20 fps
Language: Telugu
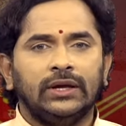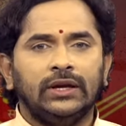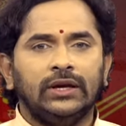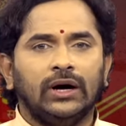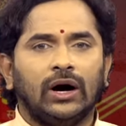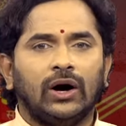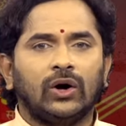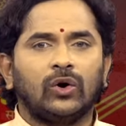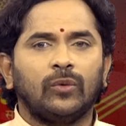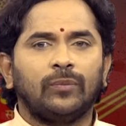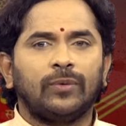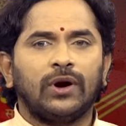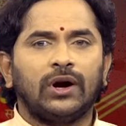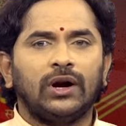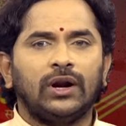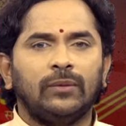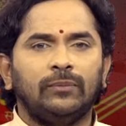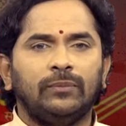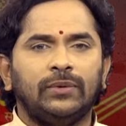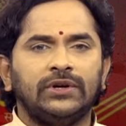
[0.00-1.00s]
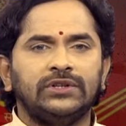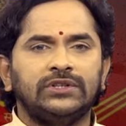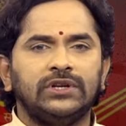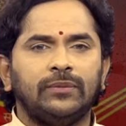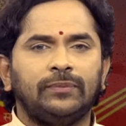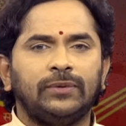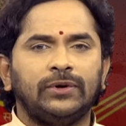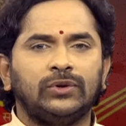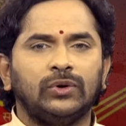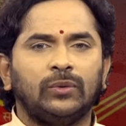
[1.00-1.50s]
ఈ ఆరోపణల్ని
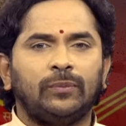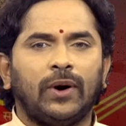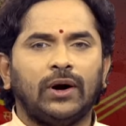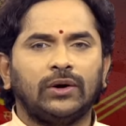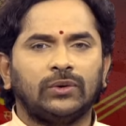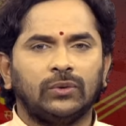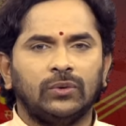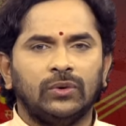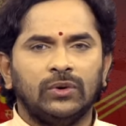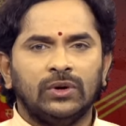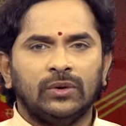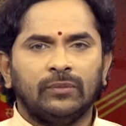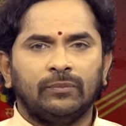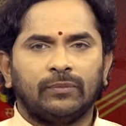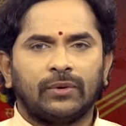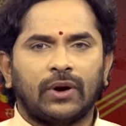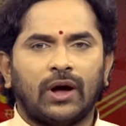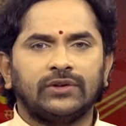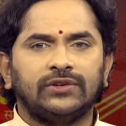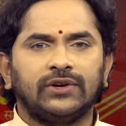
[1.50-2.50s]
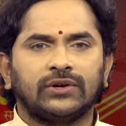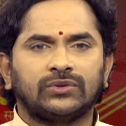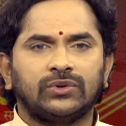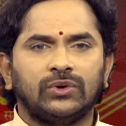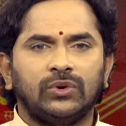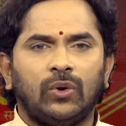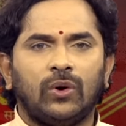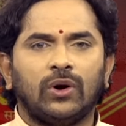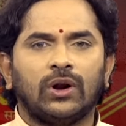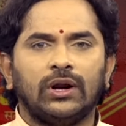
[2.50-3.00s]
బీజేపీతో పాటు ప్రాజెక్టు
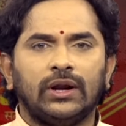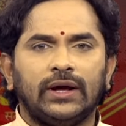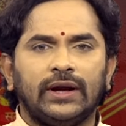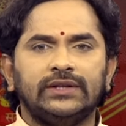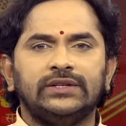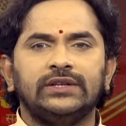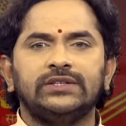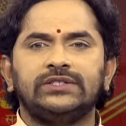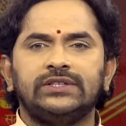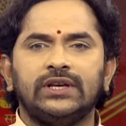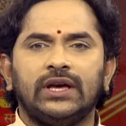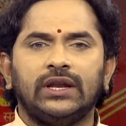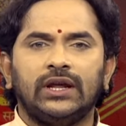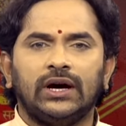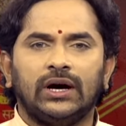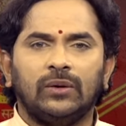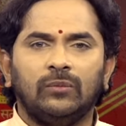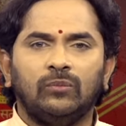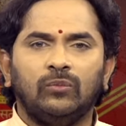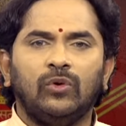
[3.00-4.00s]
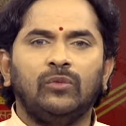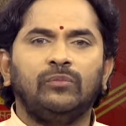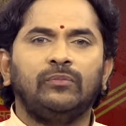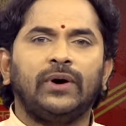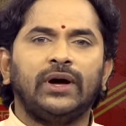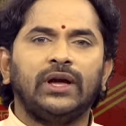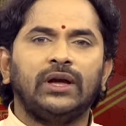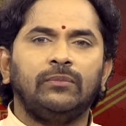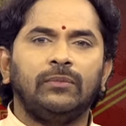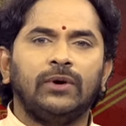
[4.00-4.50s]
నోడల్ ఏజెన్సీ అయిన
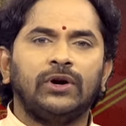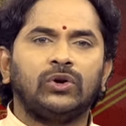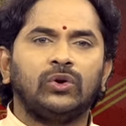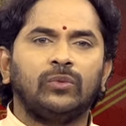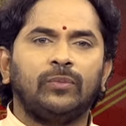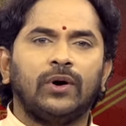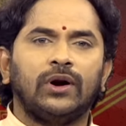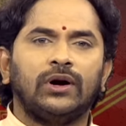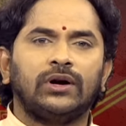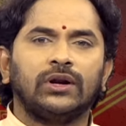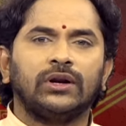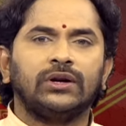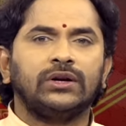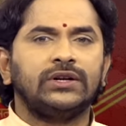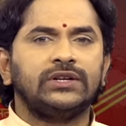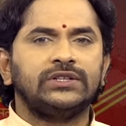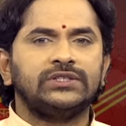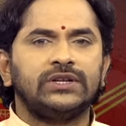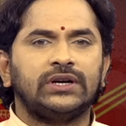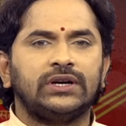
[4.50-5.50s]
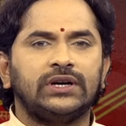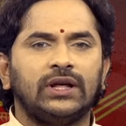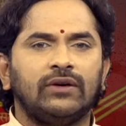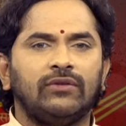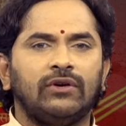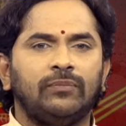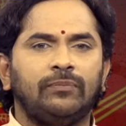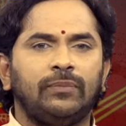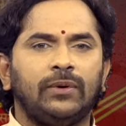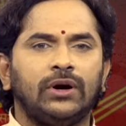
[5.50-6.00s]
ముంబై మెట్రోపాలిటన్ రీజియన్
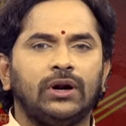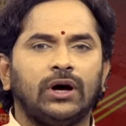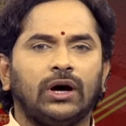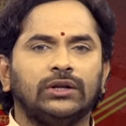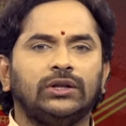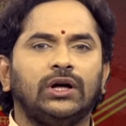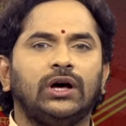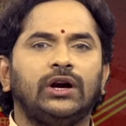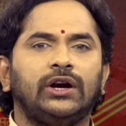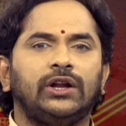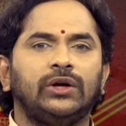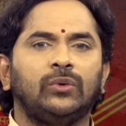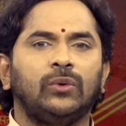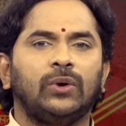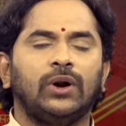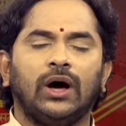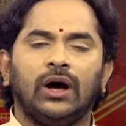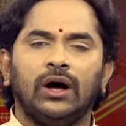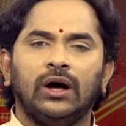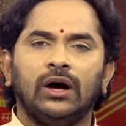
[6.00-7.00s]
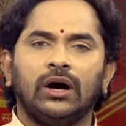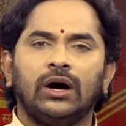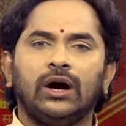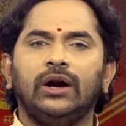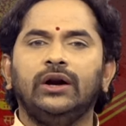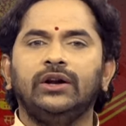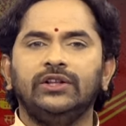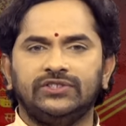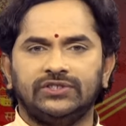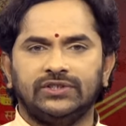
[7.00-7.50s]
డెవలప్మెంట్ అథారిటీ కూడా
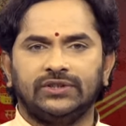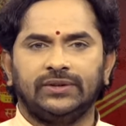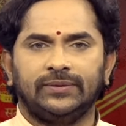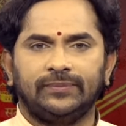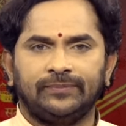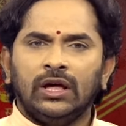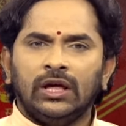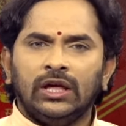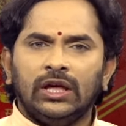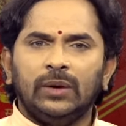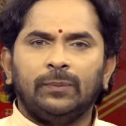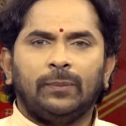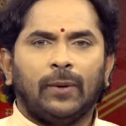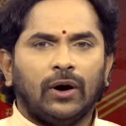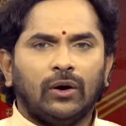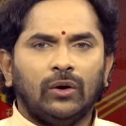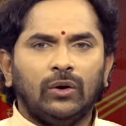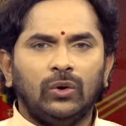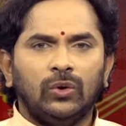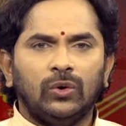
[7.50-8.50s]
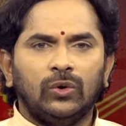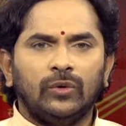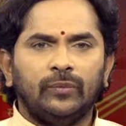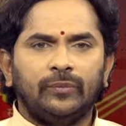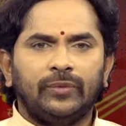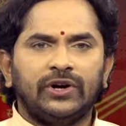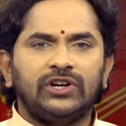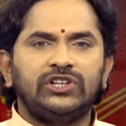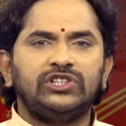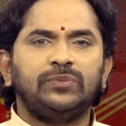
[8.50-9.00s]
ఖండించింది ఈ పగుళ్లు
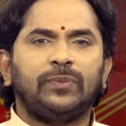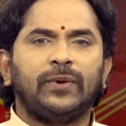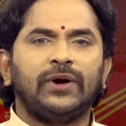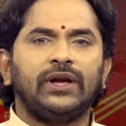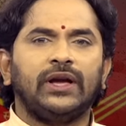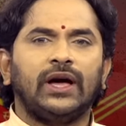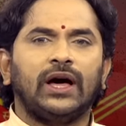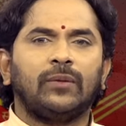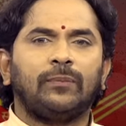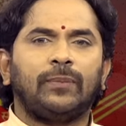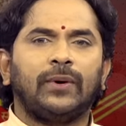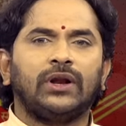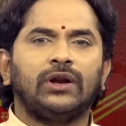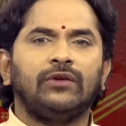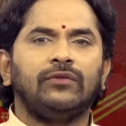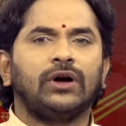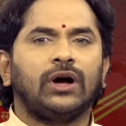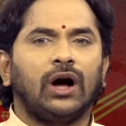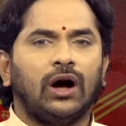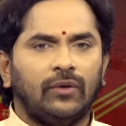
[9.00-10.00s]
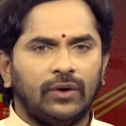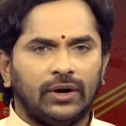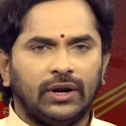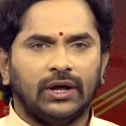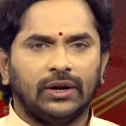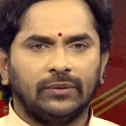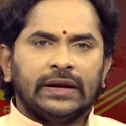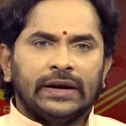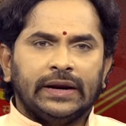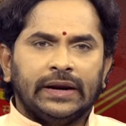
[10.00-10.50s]
బ్రిడ్జ్పై ఏర్పడినవి
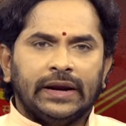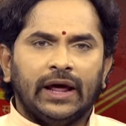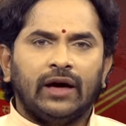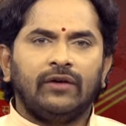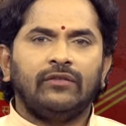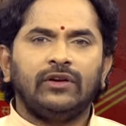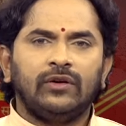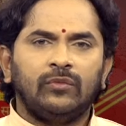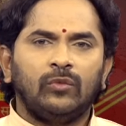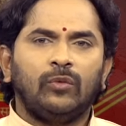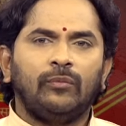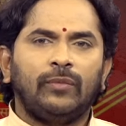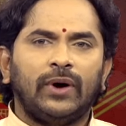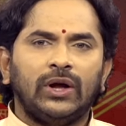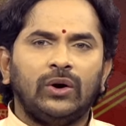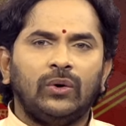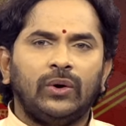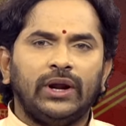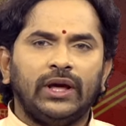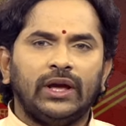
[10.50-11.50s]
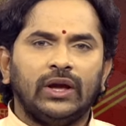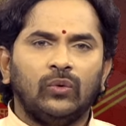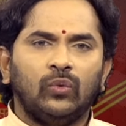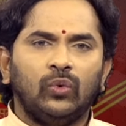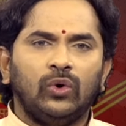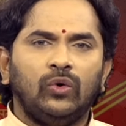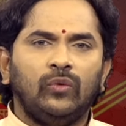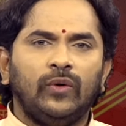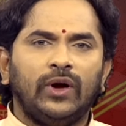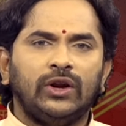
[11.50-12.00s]
కావన్నారు నవీ ముంబైలోని
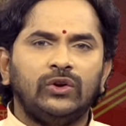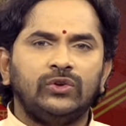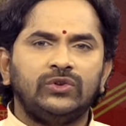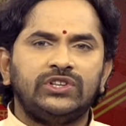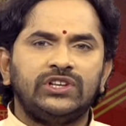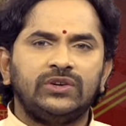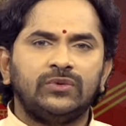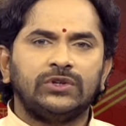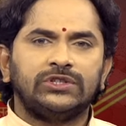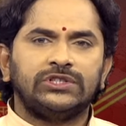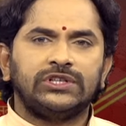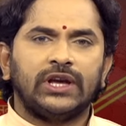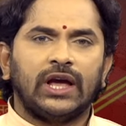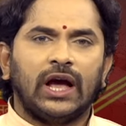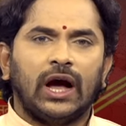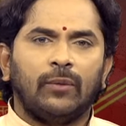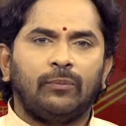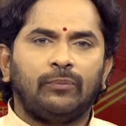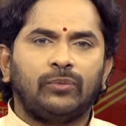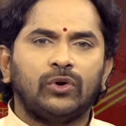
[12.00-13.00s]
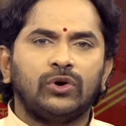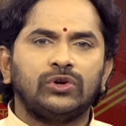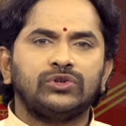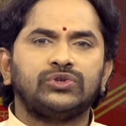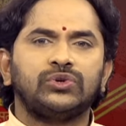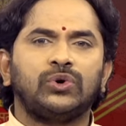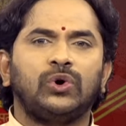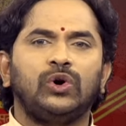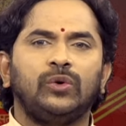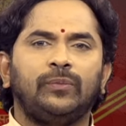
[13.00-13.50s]
ఉల్వే నుంచి వచ్చే
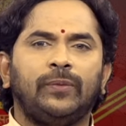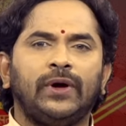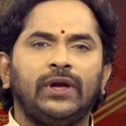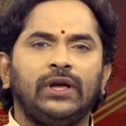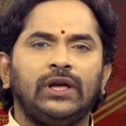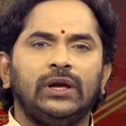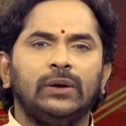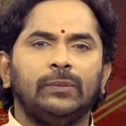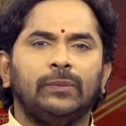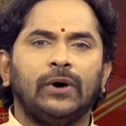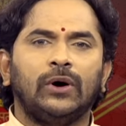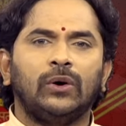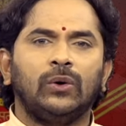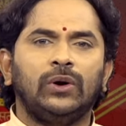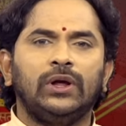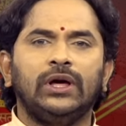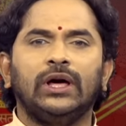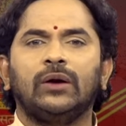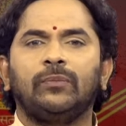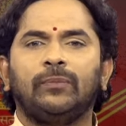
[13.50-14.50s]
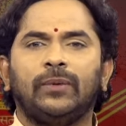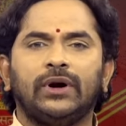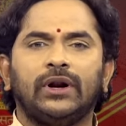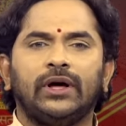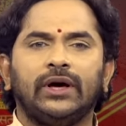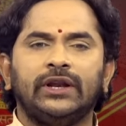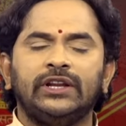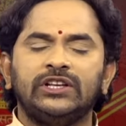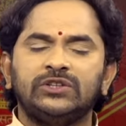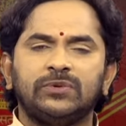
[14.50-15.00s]
అప్రోచ్ రోడ్డుపై ఈ పగుళ్లు
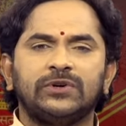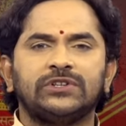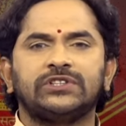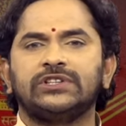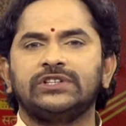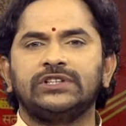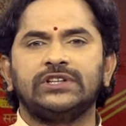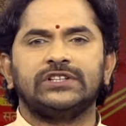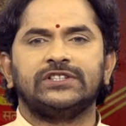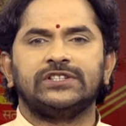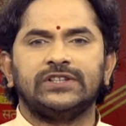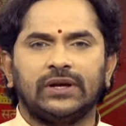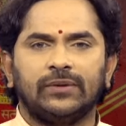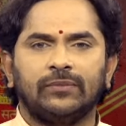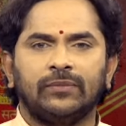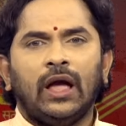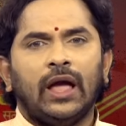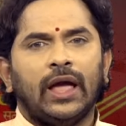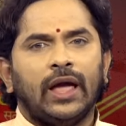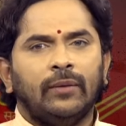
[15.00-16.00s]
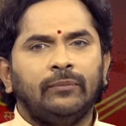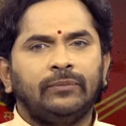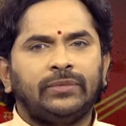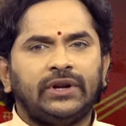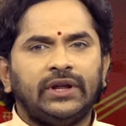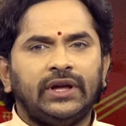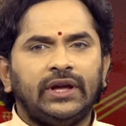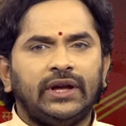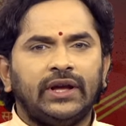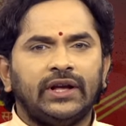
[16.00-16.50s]
ఏర్పడ్డాయని స్పష్టం చేశారు
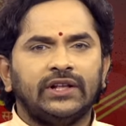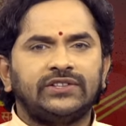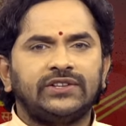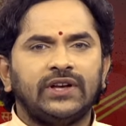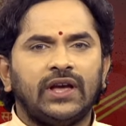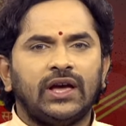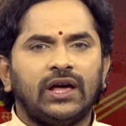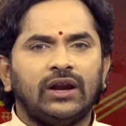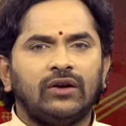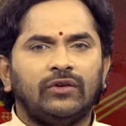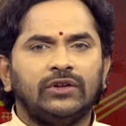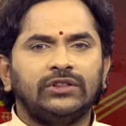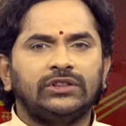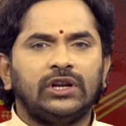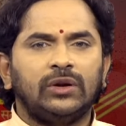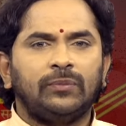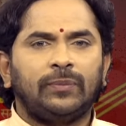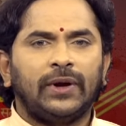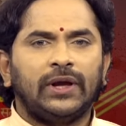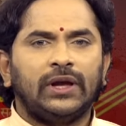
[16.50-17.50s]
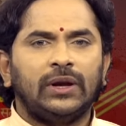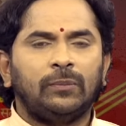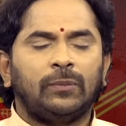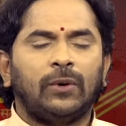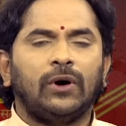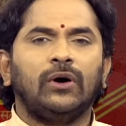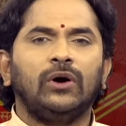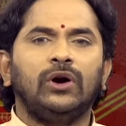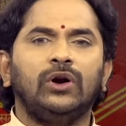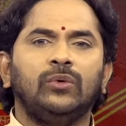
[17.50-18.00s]
ఎంటీ హెచ్ఏఎల్ వంతెనపై
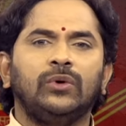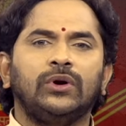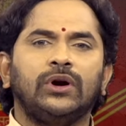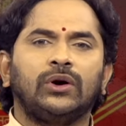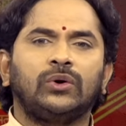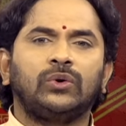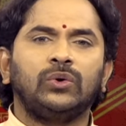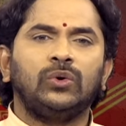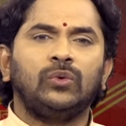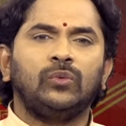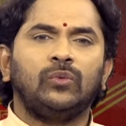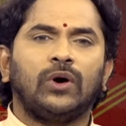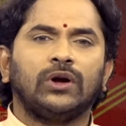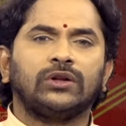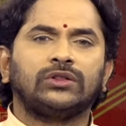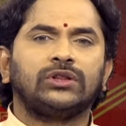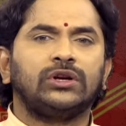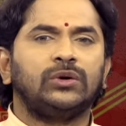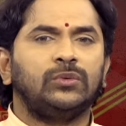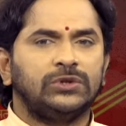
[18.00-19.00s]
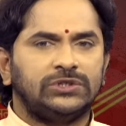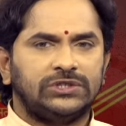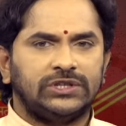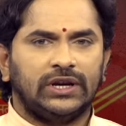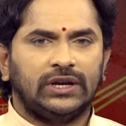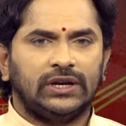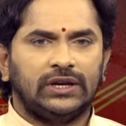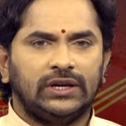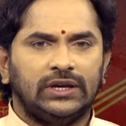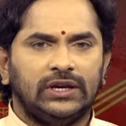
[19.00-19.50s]
పగుళ్లు ఉన్నట్టు వార్తలు
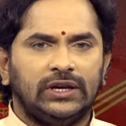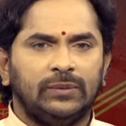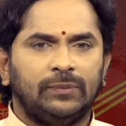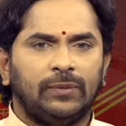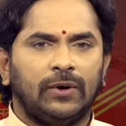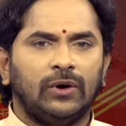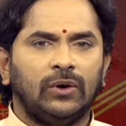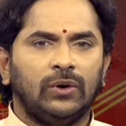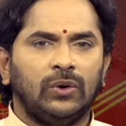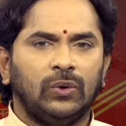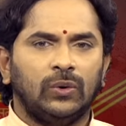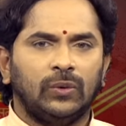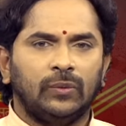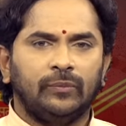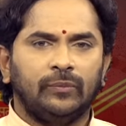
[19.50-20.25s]
వచ్చాయి ఈ పగుళ్ళు